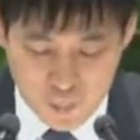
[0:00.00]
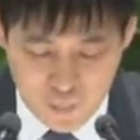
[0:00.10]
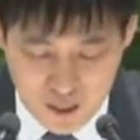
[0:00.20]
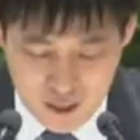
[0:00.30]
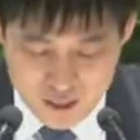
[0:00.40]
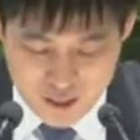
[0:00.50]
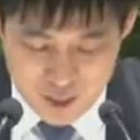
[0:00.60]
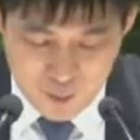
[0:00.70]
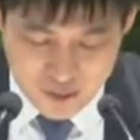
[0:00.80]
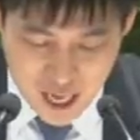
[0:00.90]

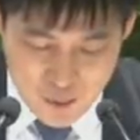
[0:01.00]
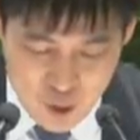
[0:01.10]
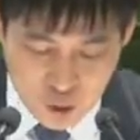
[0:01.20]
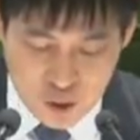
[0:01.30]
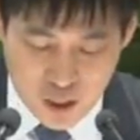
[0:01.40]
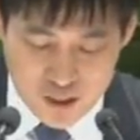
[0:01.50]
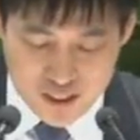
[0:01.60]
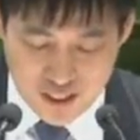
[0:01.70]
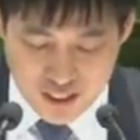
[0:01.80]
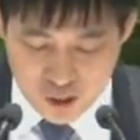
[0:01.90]
지금의 삶이 어떠하든지
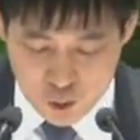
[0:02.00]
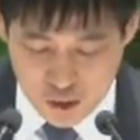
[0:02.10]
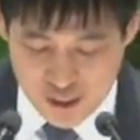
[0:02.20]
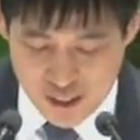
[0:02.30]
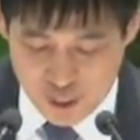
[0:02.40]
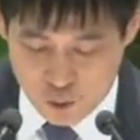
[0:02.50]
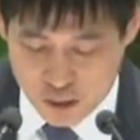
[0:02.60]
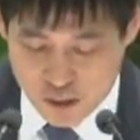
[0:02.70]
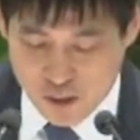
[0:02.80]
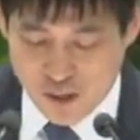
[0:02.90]
그 주어진 일에
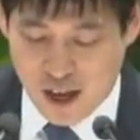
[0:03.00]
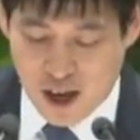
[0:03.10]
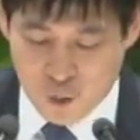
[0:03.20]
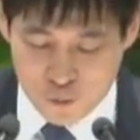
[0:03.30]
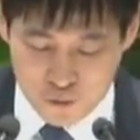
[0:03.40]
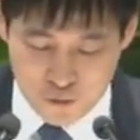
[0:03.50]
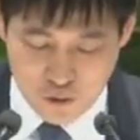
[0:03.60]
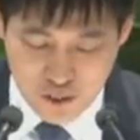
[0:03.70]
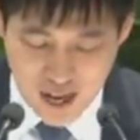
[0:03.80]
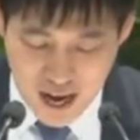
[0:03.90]
최선을 다하고
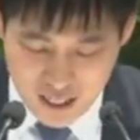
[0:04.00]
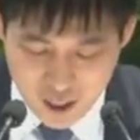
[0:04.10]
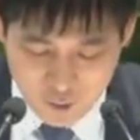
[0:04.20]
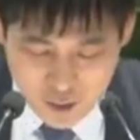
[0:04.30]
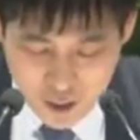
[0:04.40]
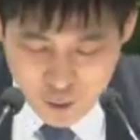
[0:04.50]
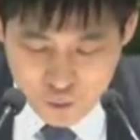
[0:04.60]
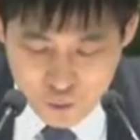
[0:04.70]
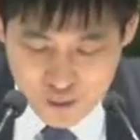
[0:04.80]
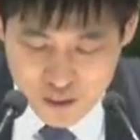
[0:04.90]
하나님
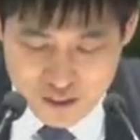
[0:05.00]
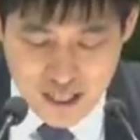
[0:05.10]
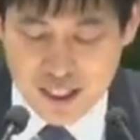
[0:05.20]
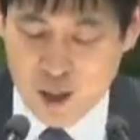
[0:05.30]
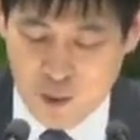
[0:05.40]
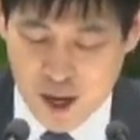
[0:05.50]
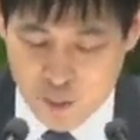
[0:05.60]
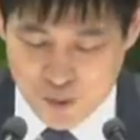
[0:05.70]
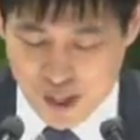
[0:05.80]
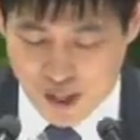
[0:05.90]
뜻대로 사시기
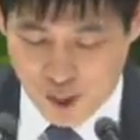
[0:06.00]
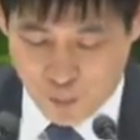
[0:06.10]
바랍니다.